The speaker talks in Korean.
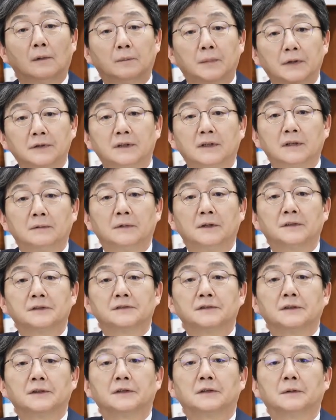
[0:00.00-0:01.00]

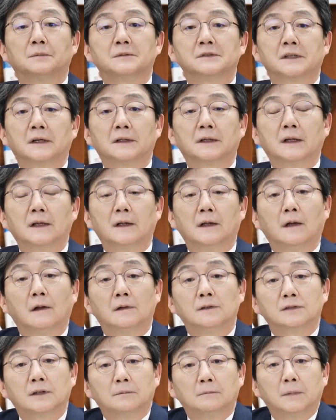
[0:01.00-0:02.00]
버티면서 검찰이
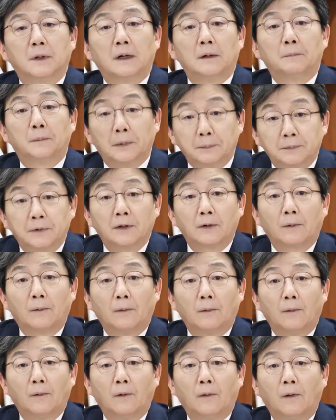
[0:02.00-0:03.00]
정말
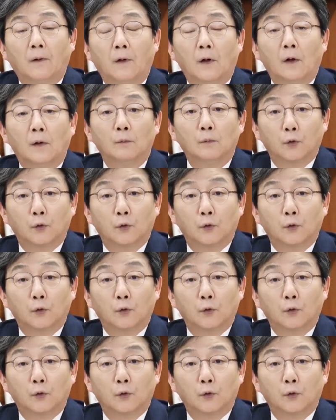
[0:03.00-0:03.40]
법대로